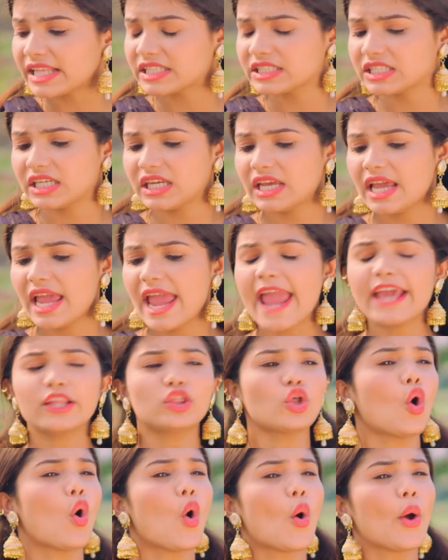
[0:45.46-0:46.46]
গেছি এই তো
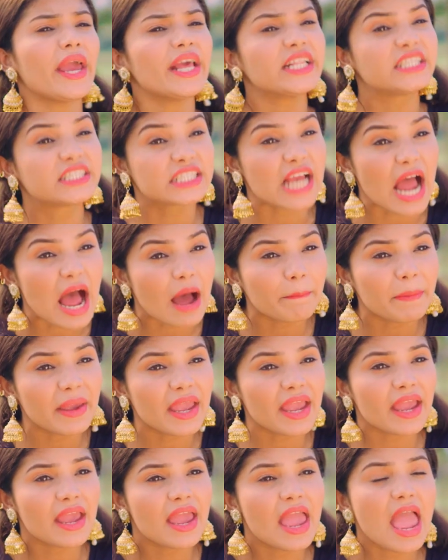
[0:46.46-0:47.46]
হয়ে যাবে
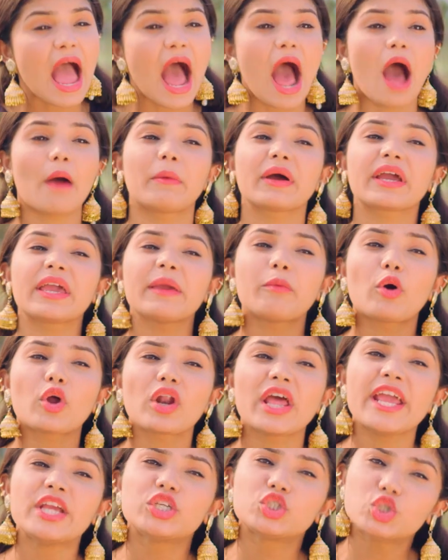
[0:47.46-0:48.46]
আমাকে বলো
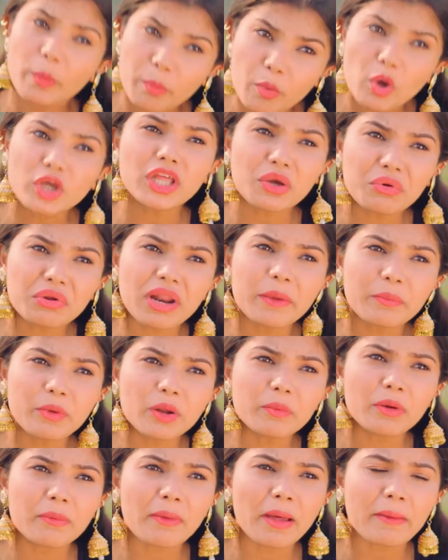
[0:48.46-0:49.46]
এইসব কথাগুলোই বলবো
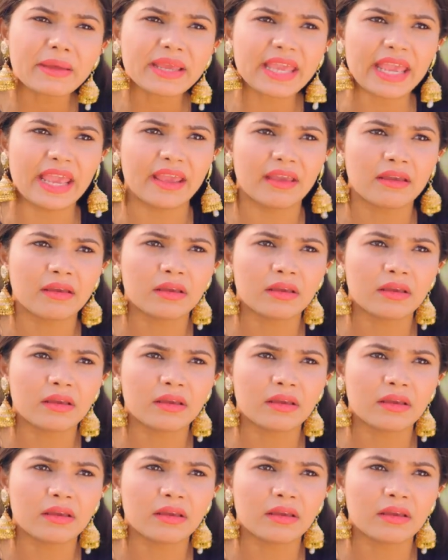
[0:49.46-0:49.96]
বাবাকে